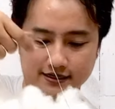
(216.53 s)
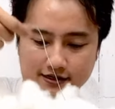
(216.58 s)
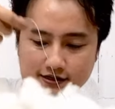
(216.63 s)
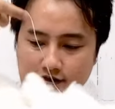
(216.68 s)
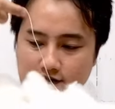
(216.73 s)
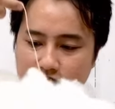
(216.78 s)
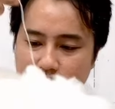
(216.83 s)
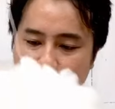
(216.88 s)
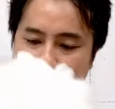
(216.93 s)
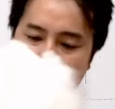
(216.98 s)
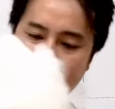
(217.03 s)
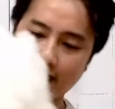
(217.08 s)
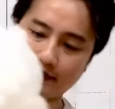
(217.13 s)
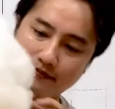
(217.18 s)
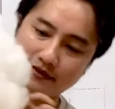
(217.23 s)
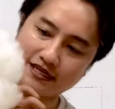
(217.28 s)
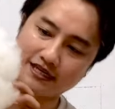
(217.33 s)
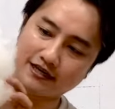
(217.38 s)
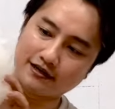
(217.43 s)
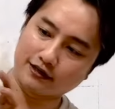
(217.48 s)
Và
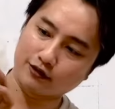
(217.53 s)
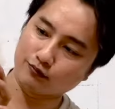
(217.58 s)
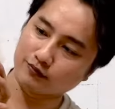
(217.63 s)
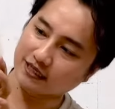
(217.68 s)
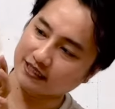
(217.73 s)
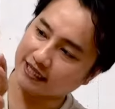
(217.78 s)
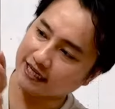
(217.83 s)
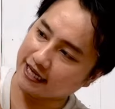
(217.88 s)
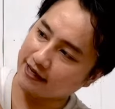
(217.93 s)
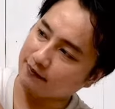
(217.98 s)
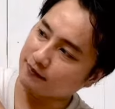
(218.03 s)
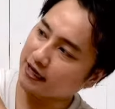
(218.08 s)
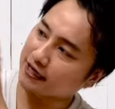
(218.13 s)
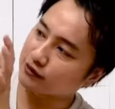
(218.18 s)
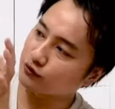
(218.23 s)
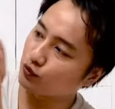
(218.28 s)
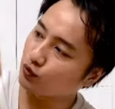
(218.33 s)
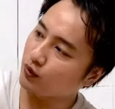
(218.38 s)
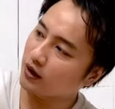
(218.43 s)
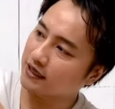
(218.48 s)
bây giờ chúng ta sẽ kiểm tra
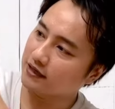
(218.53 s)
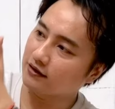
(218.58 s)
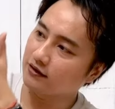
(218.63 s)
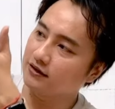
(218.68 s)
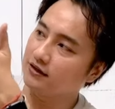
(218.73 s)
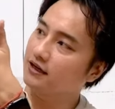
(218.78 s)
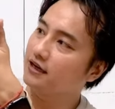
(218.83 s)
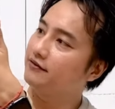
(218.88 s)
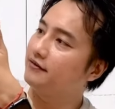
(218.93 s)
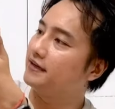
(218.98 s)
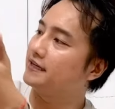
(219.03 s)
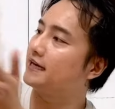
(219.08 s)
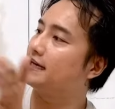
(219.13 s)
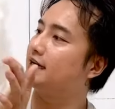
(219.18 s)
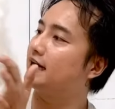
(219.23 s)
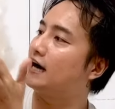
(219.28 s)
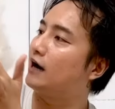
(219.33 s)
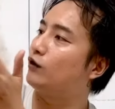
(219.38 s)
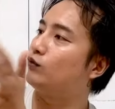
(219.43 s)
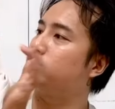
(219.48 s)
xung quanh có những cái vị trí
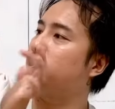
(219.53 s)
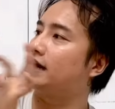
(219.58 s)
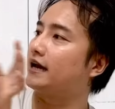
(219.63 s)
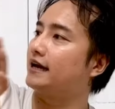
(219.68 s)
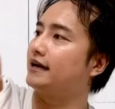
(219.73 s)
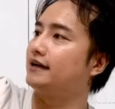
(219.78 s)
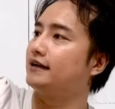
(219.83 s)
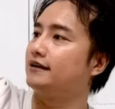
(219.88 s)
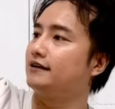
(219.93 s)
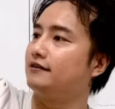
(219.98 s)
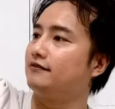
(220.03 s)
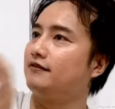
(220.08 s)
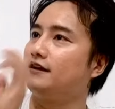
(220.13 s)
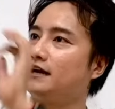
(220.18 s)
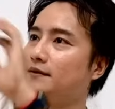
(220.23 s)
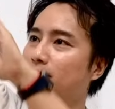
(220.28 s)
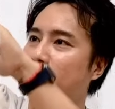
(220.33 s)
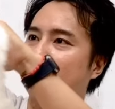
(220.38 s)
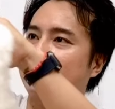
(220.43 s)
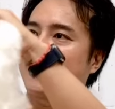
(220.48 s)
nó hỏng nè, với
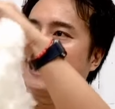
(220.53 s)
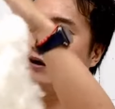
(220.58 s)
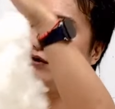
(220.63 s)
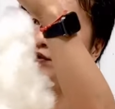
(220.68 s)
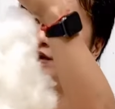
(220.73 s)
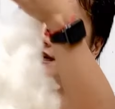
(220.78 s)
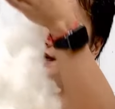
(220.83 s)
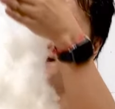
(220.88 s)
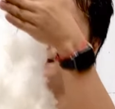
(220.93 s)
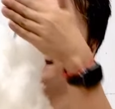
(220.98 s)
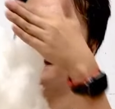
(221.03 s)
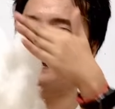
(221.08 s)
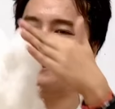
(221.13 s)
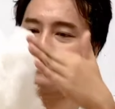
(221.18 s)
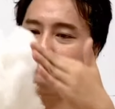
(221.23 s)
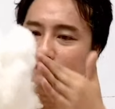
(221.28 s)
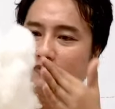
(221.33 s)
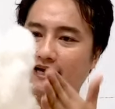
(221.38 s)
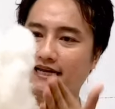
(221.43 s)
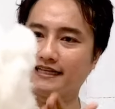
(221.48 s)
lại mình tạo hình
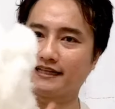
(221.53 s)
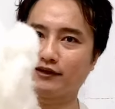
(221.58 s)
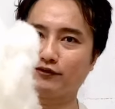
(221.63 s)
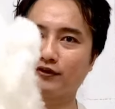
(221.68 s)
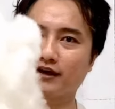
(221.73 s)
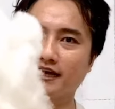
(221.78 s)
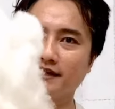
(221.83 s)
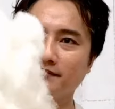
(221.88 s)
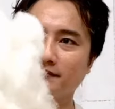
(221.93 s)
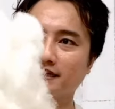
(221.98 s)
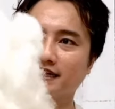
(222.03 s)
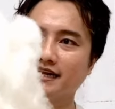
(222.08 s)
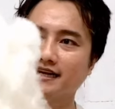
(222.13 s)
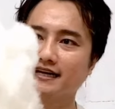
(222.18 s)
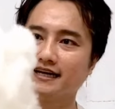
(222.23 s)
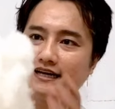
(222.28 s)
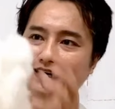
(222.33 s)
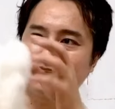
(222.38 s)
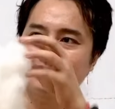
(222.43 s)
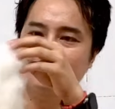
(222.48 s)
đám mây theo cái ý mình thích
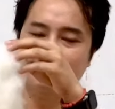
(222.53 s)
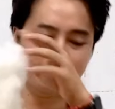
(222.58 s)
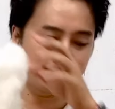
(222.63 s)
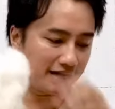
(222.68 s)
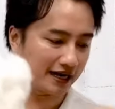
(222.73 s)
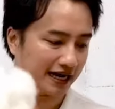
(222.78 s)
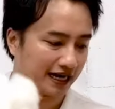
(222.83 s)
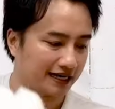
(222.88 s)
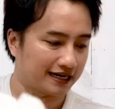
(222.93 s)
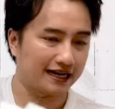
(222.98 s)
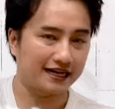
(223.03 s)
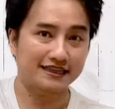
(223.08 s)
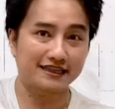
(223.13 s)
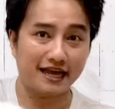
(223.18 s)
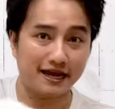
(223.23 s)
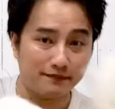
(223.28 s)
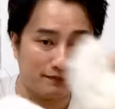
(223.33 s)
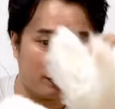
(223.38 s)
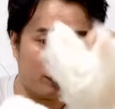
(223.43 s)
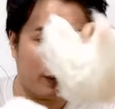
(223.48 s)
đó, bằng cách là
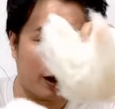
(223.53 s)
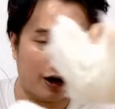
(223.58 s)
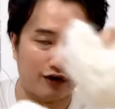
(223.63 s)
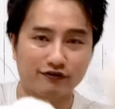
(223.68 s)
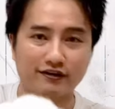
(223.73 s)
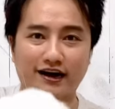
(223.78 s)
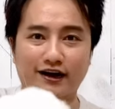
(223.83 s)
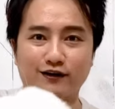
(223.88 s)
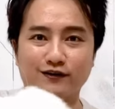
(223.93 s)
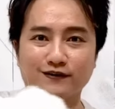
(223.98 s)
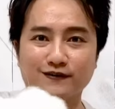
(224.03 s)
thêm bông gòn vào.